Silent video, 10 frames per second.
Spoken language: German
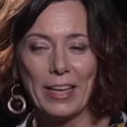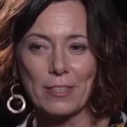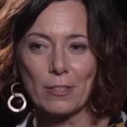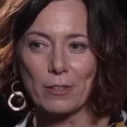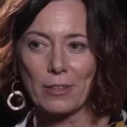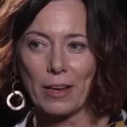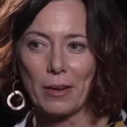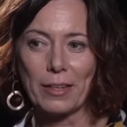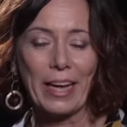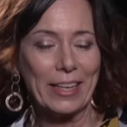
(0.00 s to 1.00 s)
ist
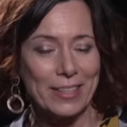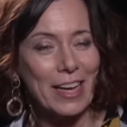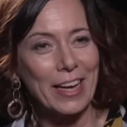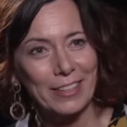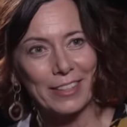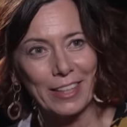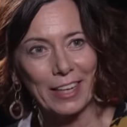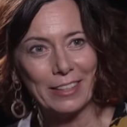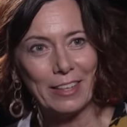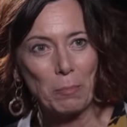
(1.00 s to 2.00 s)
äh, kennzeichnet
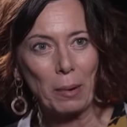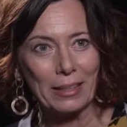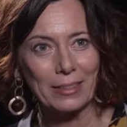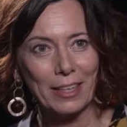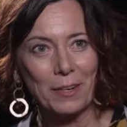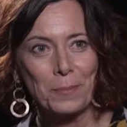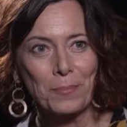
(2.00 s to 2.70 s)
ja die Debatte